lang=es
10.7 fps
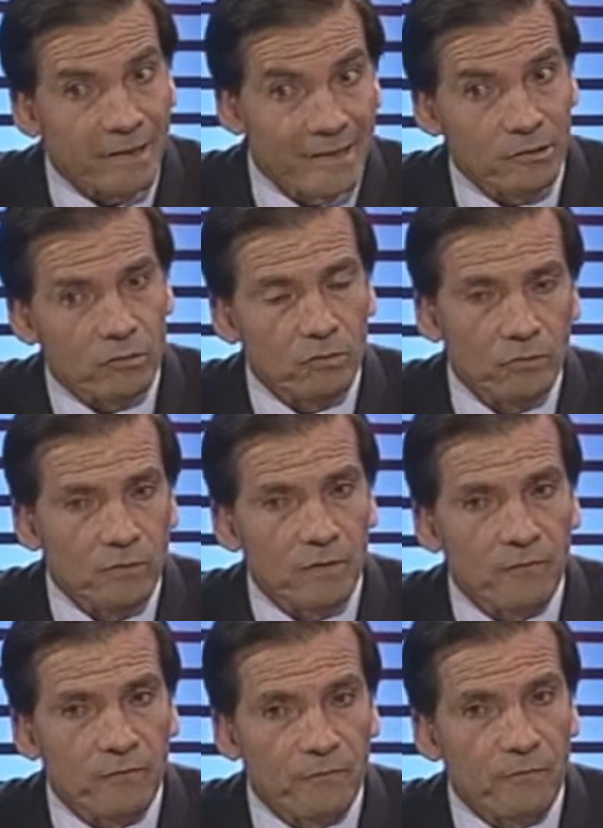esto
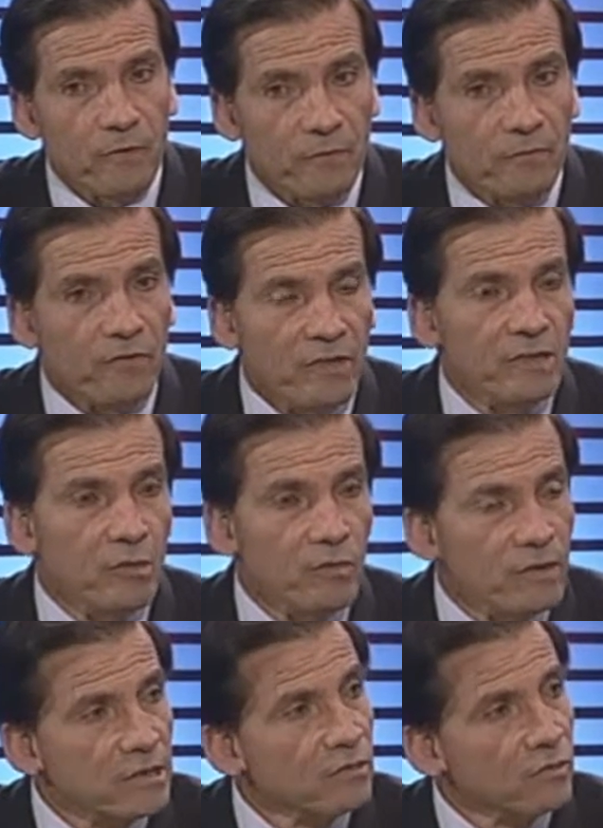fue frente a
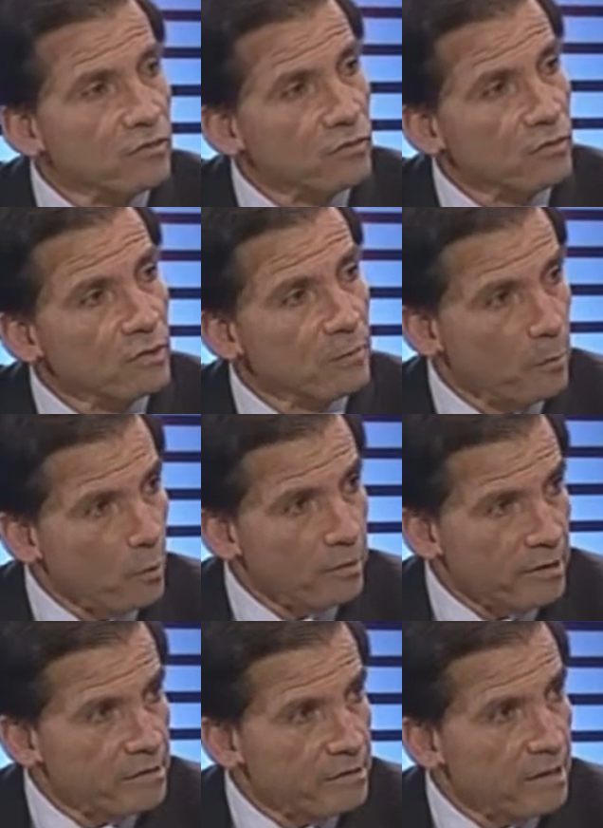una situación de
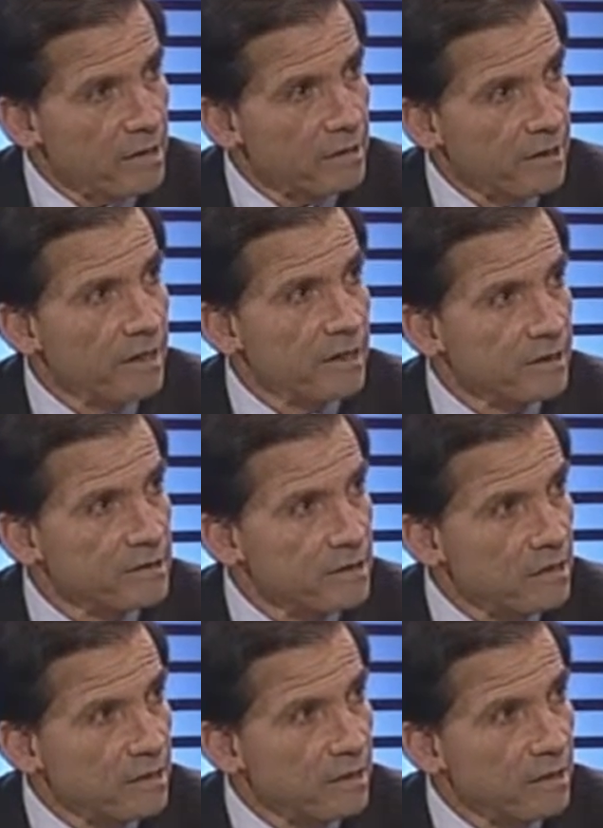pobreza, de
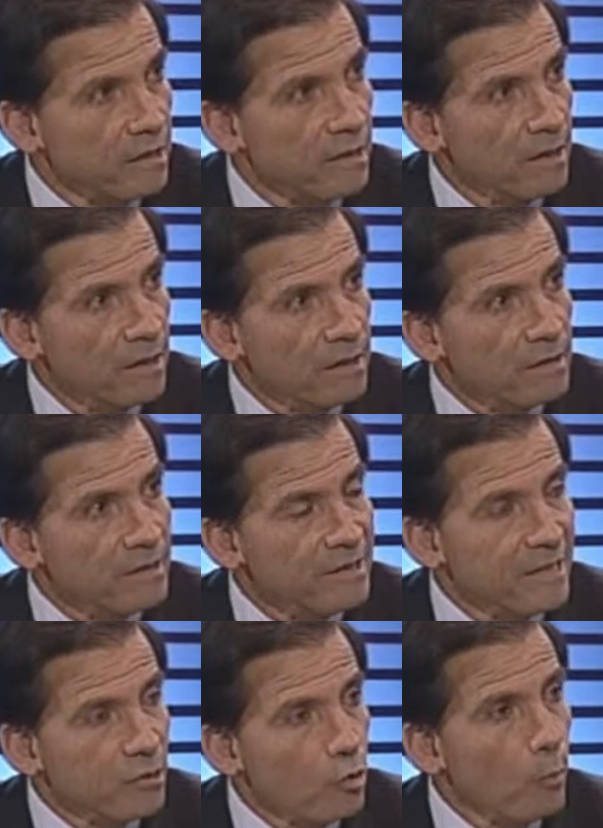carestía,
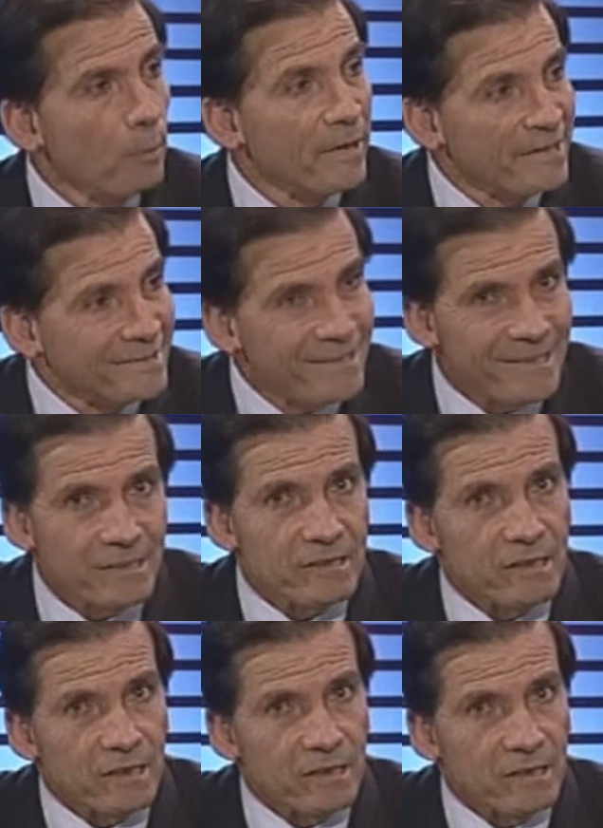de no
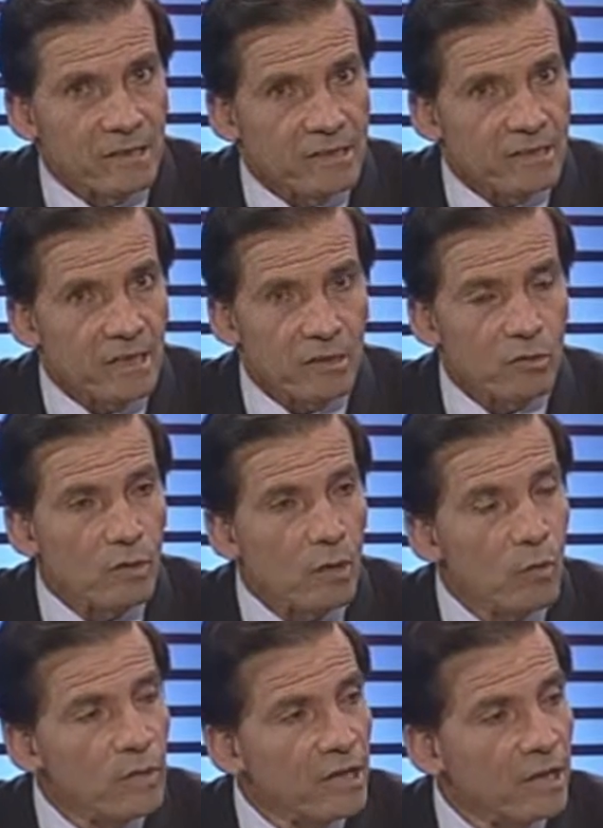presencia del Estado, la
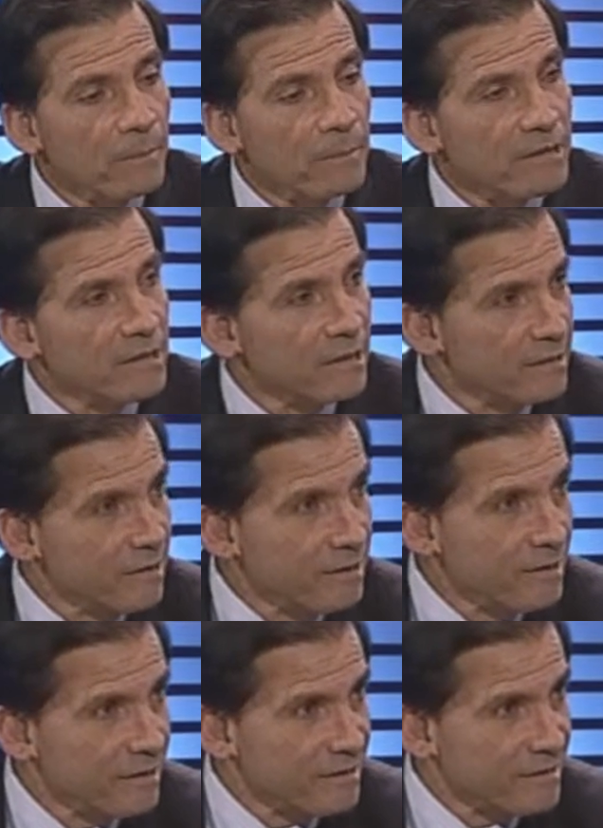única presencia
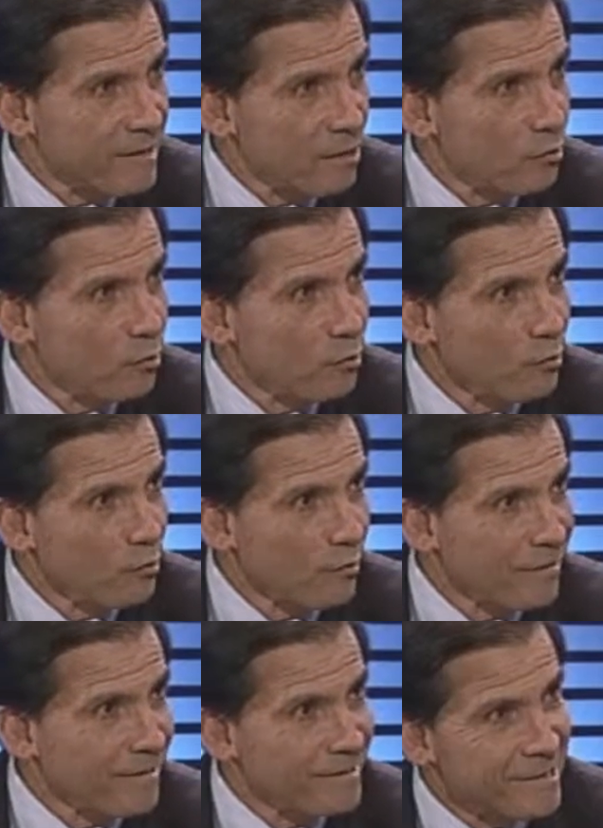del Estado
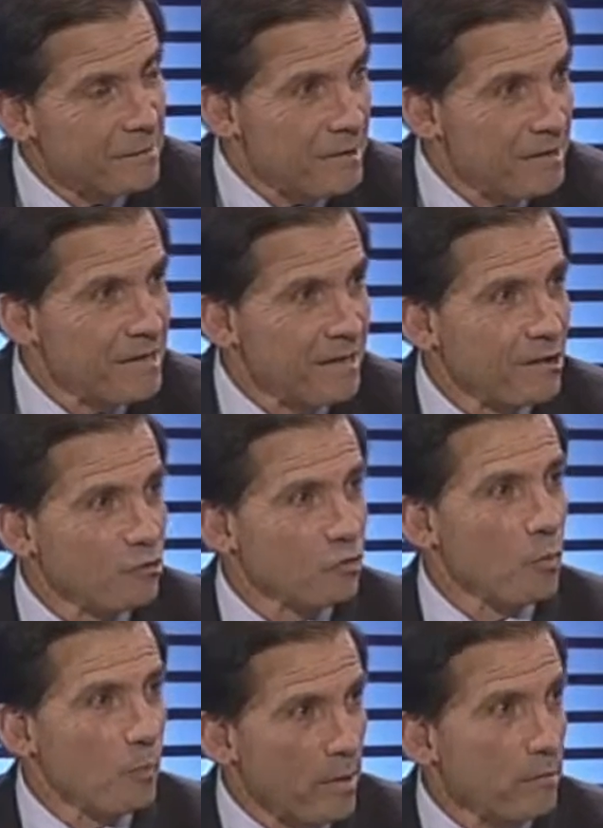que se veía en
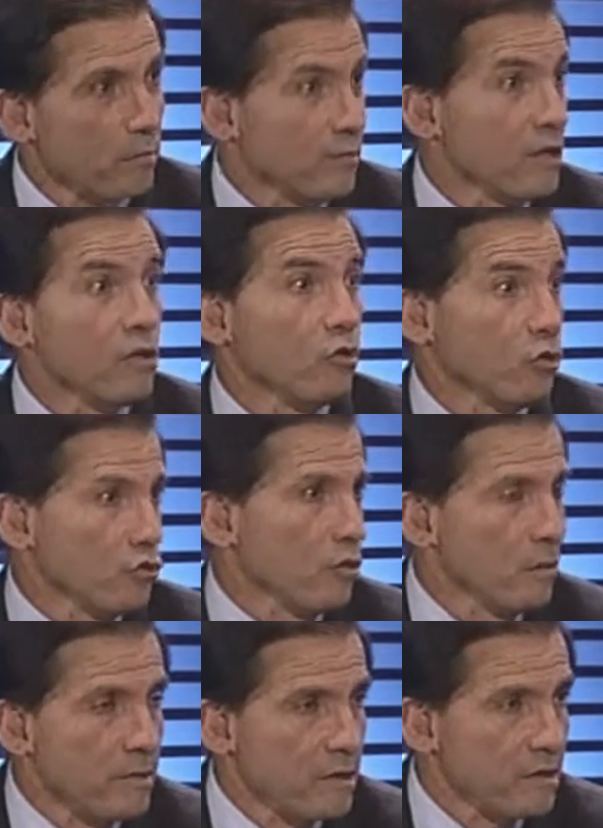estos pueblos, y no
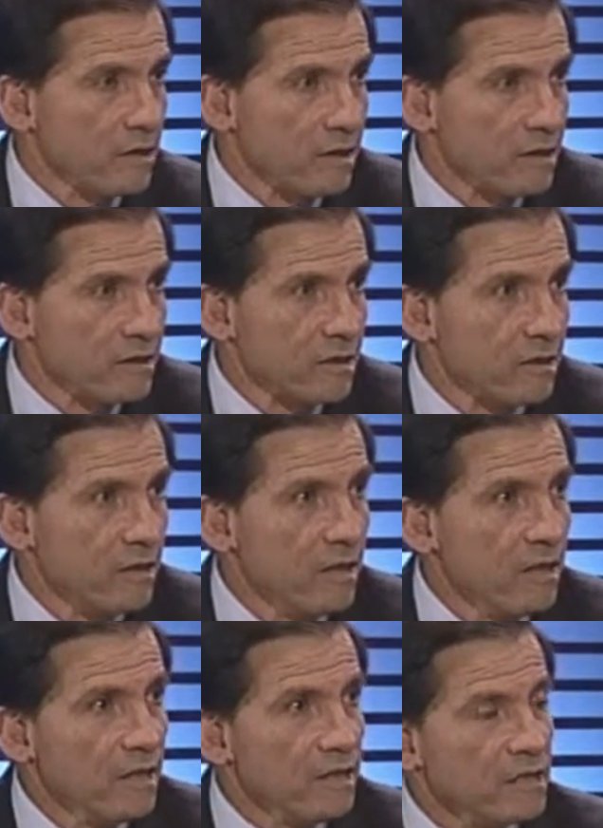solamente en este,
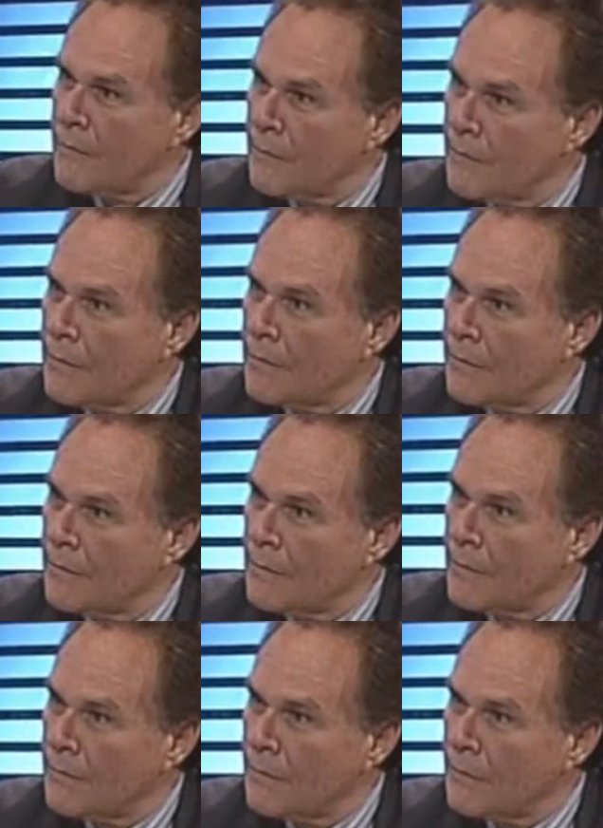sino en muchos